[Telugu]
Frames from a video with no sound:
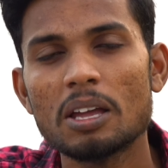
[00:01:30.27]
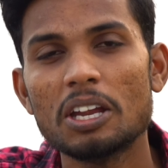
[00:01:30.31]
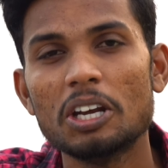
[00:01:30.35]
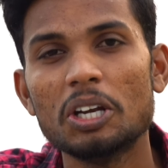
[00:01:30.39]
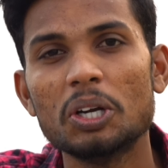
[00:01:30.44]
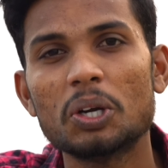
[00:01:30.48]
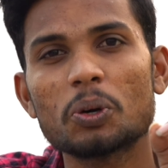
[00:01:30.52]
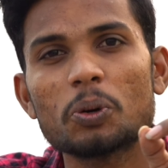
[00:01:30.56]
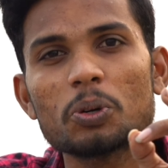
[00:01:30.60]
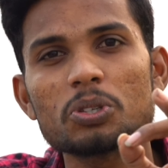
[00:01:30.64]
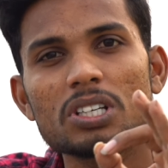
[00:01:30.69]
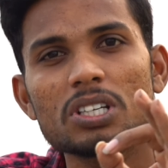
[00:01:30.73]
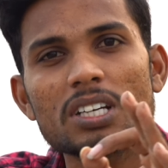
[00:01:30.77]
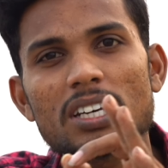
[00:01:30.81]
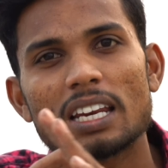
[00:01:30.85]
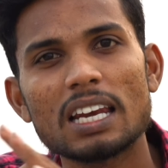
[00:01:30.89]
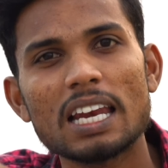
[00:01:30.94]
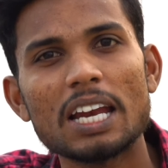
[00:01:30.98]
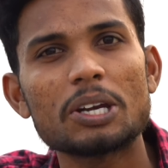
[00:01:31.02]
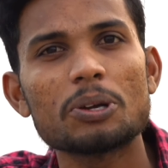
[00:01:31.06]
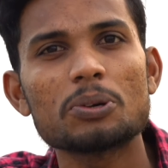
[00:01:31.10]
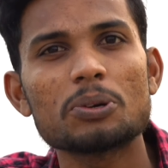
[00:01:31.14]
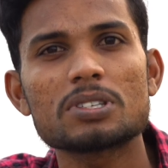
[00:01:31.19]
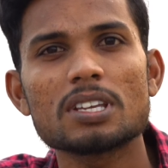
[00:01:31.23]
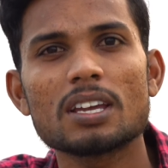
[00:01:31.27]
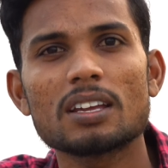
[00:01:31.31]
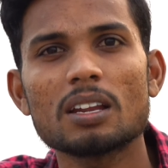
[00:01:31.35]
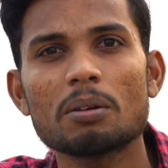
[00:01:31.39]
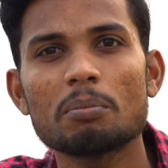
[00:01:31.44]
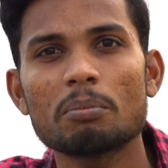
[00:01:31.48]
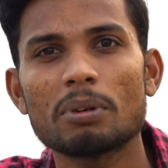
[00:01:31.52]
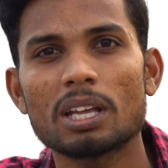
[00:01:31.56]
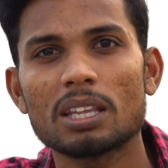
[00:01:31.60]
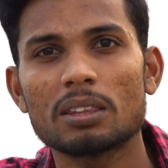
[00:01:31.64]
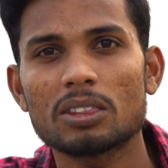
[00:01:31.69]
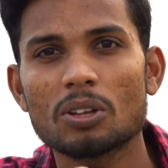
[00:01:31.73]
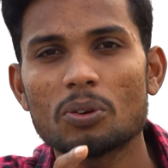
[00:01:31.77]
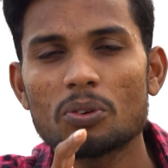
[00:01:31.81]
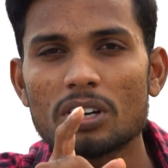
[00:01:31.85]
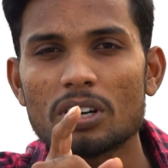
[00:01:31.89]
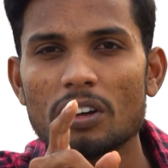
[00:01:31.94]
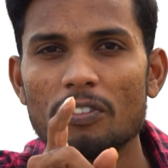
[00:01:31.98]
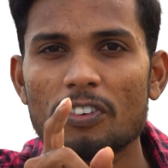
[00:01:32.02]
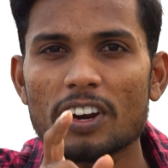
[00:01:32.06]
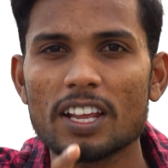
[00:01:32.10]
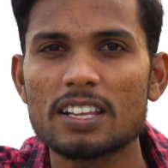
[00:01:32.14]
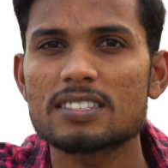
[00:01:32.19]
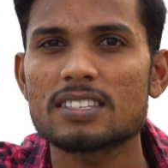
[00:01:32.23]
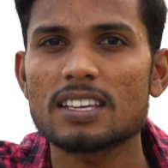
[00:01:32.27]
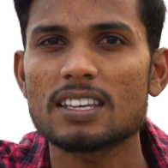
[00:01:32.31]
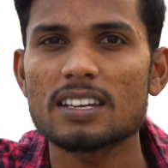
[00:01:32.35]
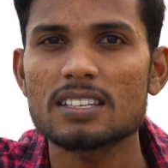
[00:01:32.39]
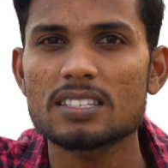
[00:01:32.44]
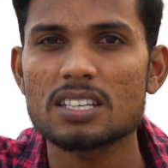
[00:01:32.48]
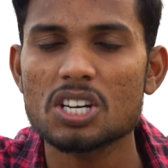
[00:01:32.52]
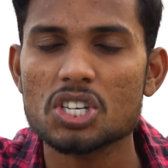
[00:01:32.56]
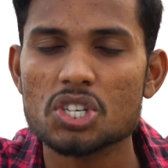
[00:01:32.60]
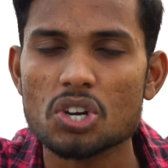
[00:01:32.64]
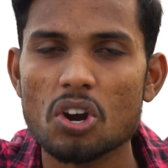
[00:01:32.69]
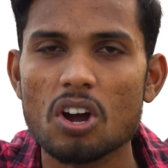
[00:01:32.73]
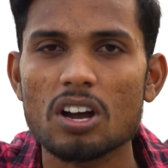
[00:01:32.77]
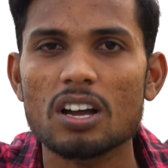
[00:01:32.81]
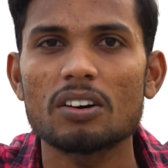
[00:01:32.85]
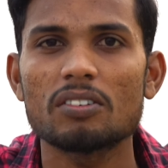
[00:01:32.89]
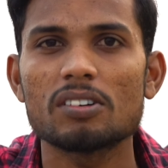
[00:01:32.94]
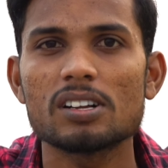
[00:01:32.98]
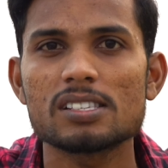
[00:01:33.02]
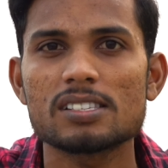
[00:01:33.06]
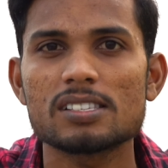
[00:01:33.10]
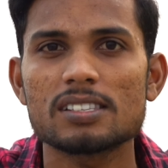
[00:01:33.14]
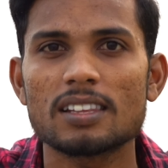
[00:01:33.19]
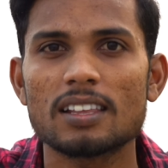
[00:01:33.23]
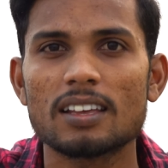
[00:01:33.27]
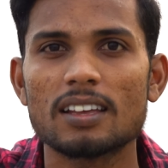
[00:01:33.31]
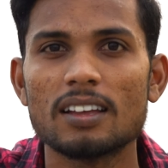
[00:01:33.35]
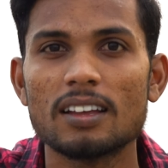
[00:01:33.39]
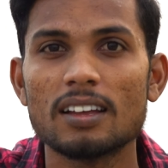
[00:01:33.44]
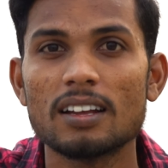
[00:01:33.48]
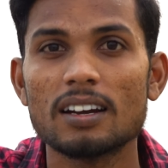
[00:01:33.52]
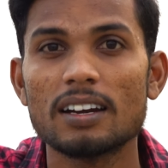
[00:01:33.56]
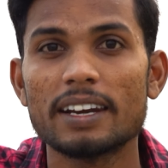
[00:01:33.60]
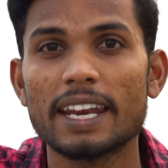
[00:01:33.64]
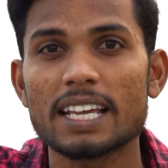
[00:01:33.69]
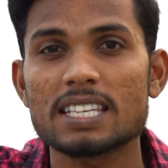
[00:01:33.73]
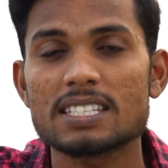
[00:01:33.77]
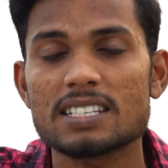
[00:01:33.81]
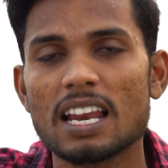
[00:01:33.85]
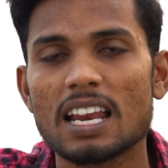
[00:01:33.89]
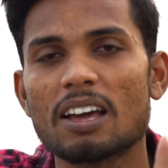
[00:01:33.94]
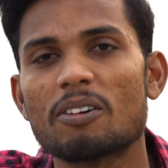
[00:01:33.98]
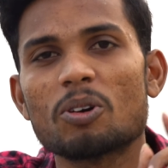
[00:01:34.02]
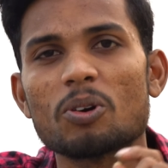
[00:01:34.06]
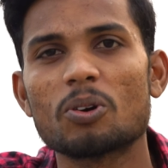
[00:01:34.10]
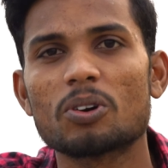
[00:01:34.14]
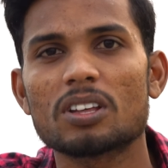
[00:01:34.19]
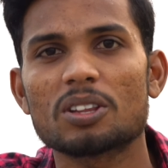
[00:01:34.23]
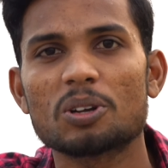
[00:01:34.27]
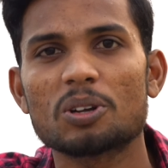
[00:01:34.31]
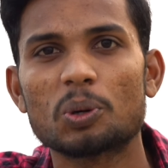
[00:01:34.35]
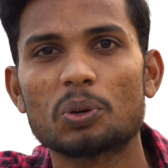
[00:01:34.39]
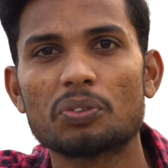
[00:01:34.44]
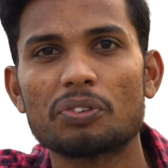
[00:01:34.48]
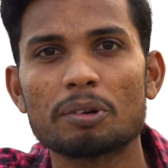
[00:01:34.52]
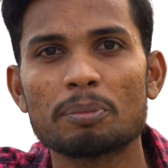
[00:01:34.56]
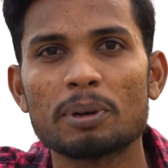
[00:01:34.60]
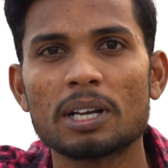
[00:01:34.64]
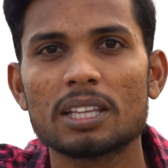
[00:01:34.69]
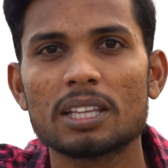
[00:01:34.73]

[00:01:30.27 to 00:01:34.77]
ఇంటికి వచ్చిన రిలేటివ్స్ అయినా మనతో ఉండే ఫ్రెండ్స్ అయినా సరే షాక్ అవ్వాల్సిందే నెక్స్ట్ లెవెల్ ఉంటుంది అవుట్ఫిట్